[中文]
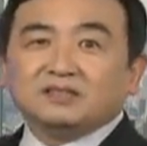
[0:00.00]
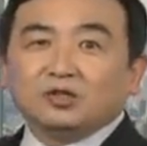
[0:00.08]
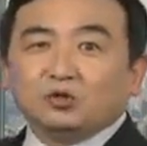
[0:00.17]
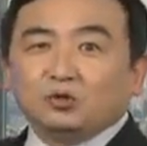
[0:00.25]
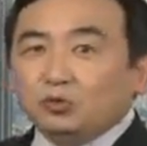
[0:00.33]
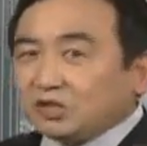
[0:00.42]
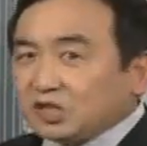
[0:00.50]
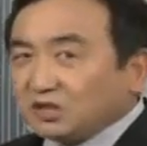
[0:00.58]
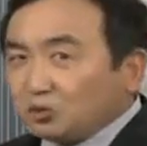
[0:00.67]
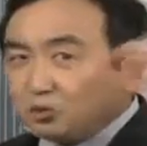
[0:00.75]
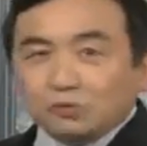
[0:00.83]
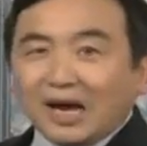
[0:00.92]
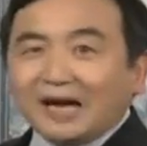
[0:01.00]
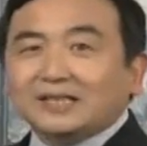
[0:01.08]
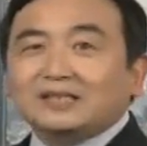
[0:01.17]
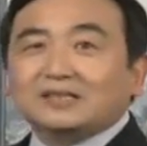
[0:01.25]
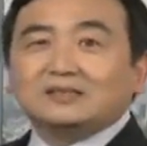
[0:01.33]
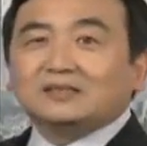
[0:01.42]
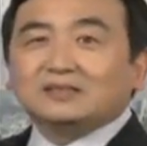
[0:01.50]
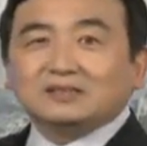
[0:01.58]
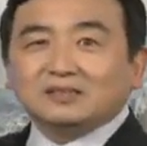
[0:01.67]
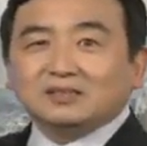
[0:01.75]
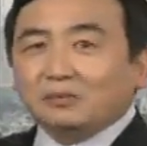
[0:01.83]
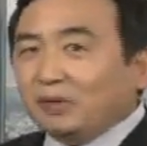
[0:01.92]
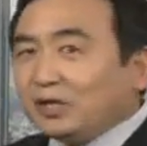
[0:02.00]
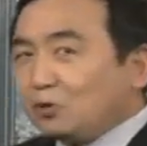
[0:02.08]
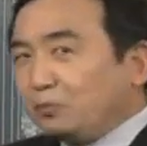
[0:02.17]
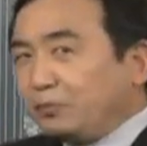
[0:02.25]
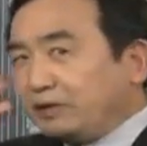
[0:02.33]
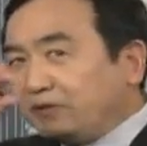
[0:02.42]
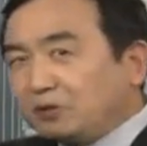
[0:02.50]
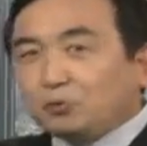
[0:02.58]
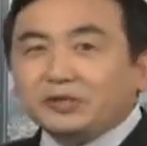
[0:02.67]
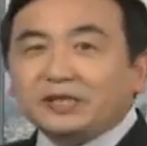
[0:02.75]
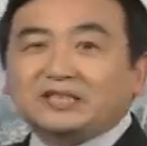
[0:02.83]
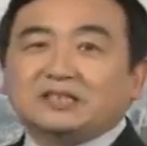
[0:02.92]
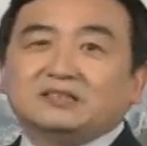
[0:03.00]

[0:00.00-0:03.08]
与生俱来的，没有明文规定。